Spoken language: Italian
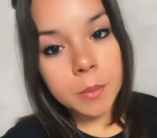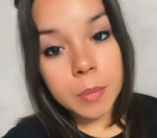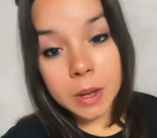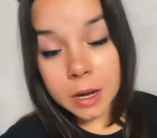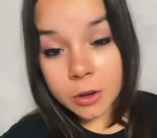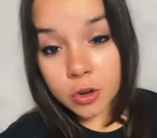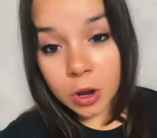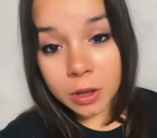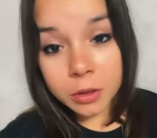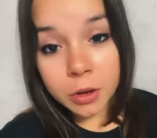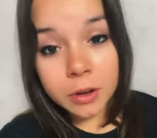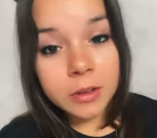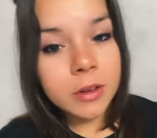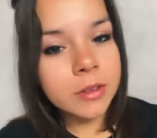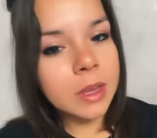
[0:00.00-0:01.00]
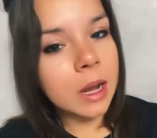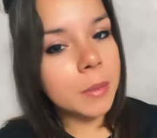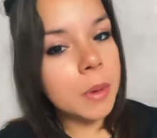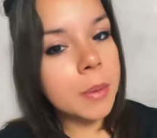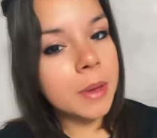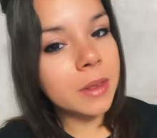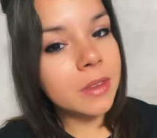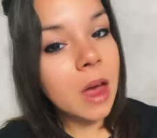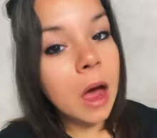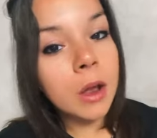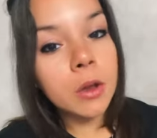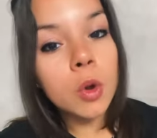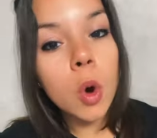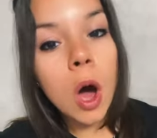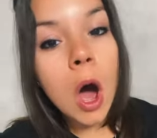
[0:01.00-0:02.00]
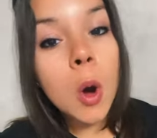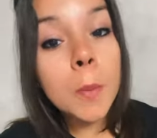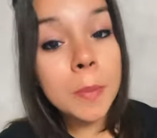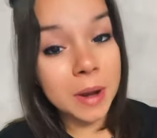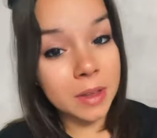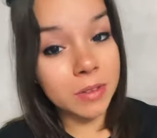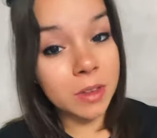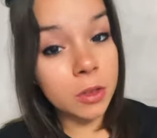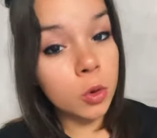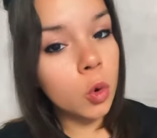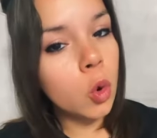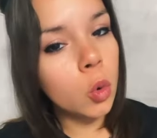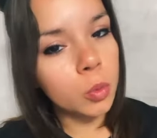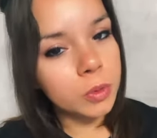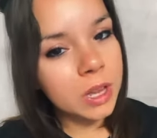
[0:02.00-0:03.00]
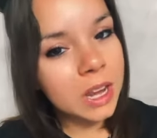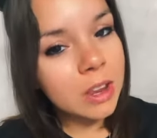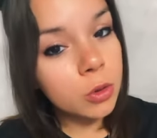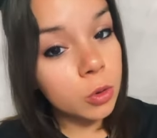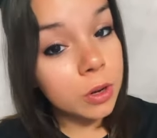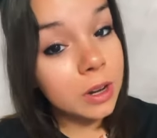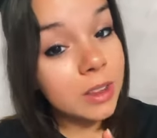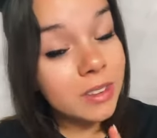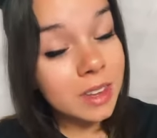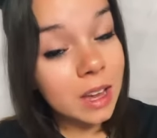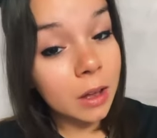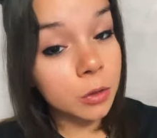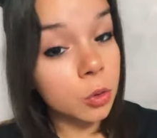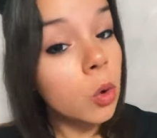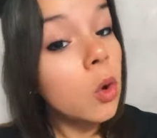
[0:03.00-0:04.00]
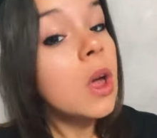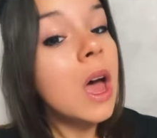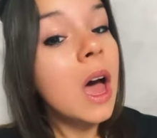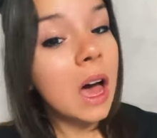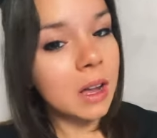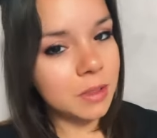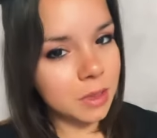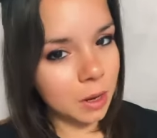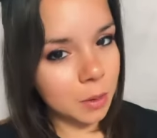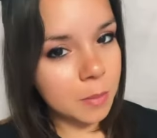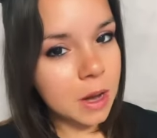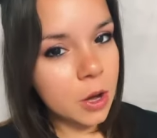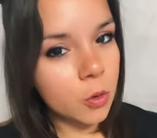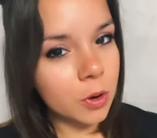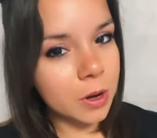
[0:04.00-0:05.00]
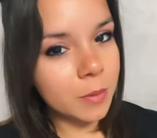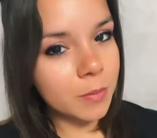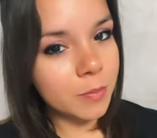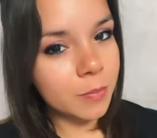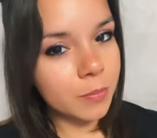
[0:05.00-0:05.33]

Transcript: Per il giocatore si starebbe pensando a un prestito con diritto di riscatto a 3 milioni.